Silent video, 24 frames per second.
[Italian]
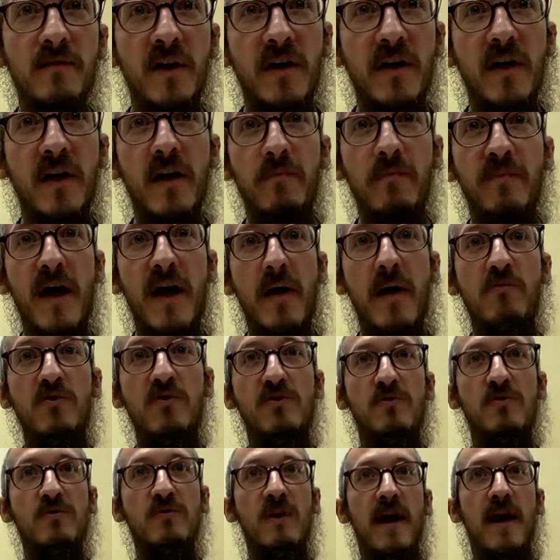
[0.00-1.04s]
perché abbiamo
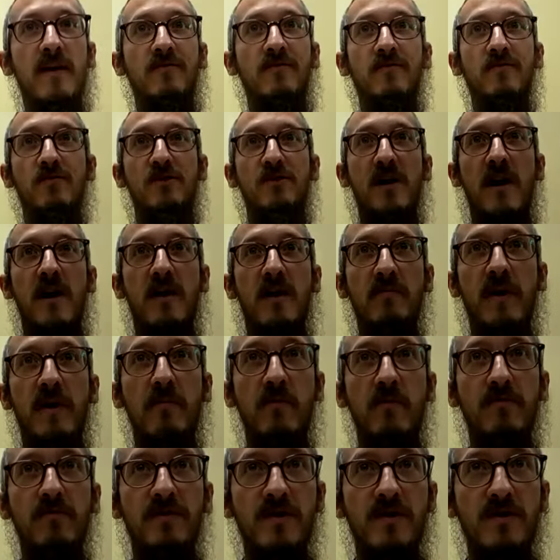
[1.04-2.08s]
studiato già,
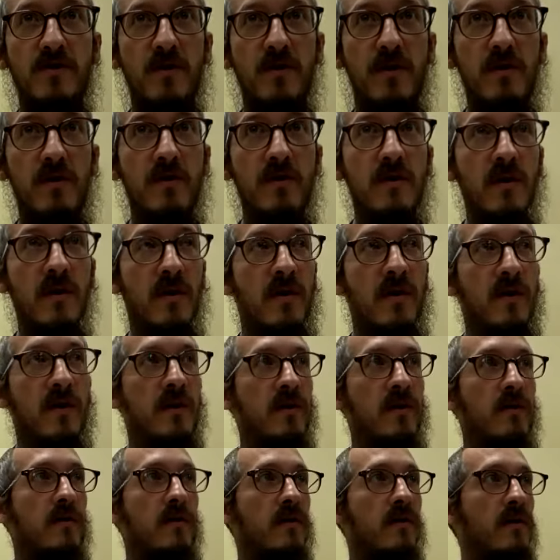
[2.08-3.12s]
abbiamo visto
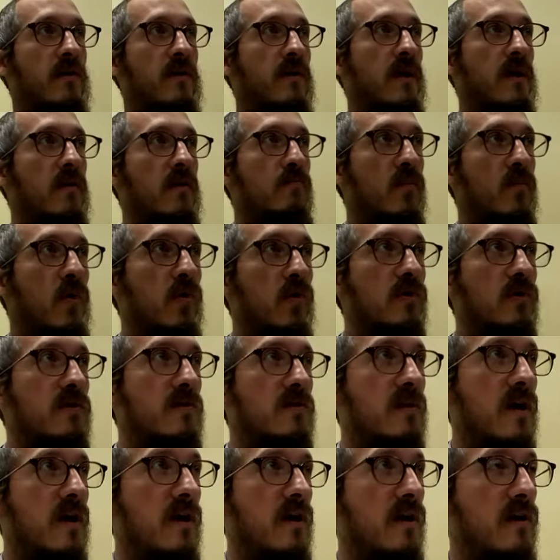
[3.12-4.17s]
che
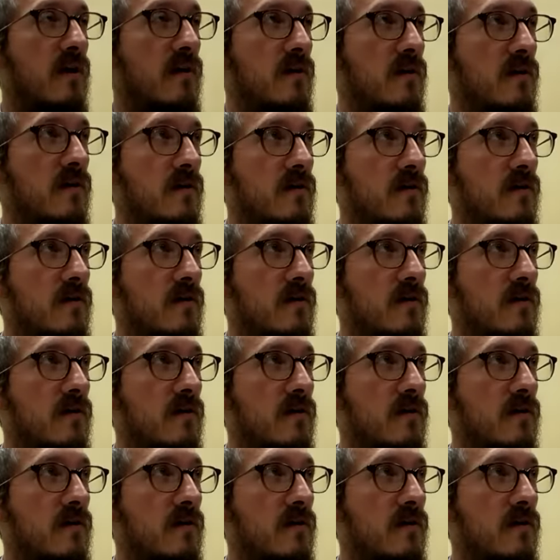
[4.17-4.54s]
molte,